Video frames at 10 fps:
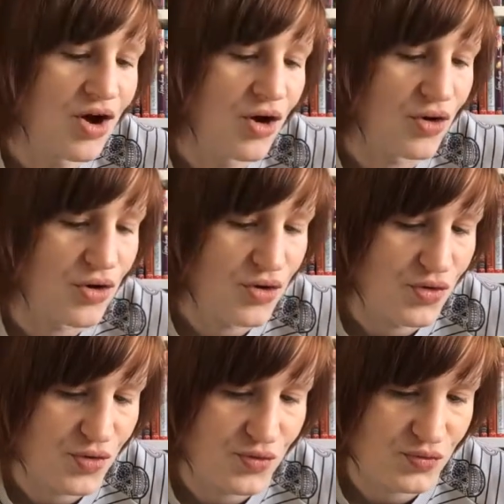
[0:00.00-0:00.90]

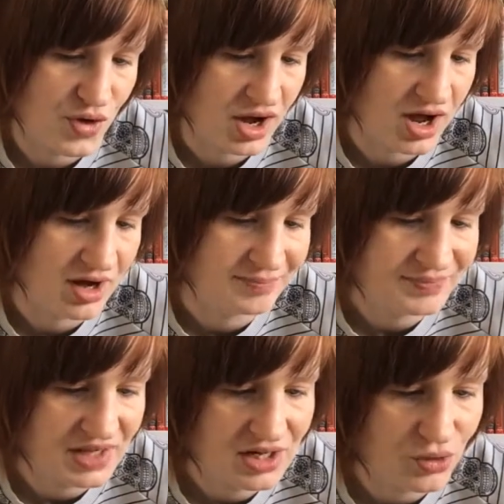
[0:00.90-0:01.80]
Euh, voilà.
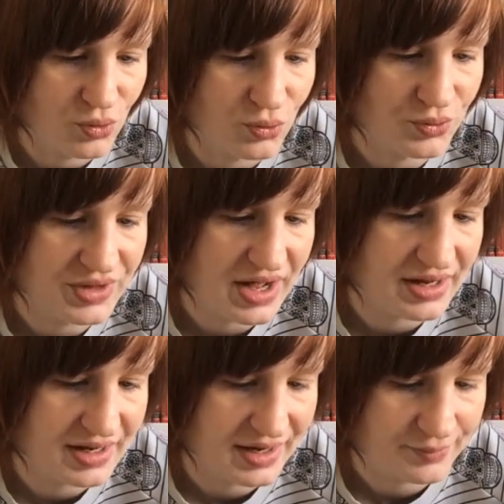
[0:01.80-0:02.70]
On a
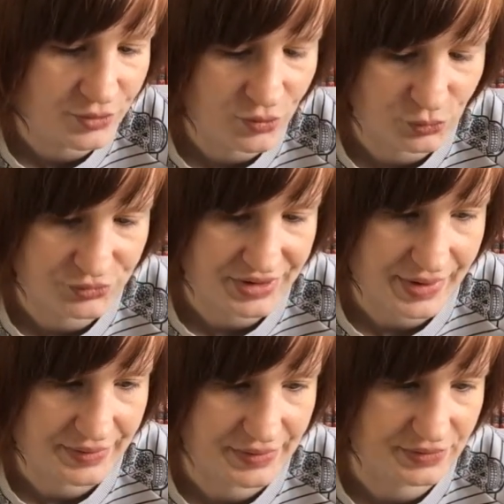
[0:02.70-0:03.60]
également, bon on
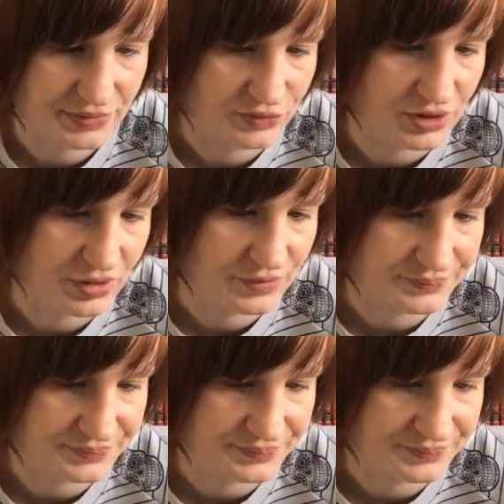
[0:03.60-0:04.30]
a, voilà,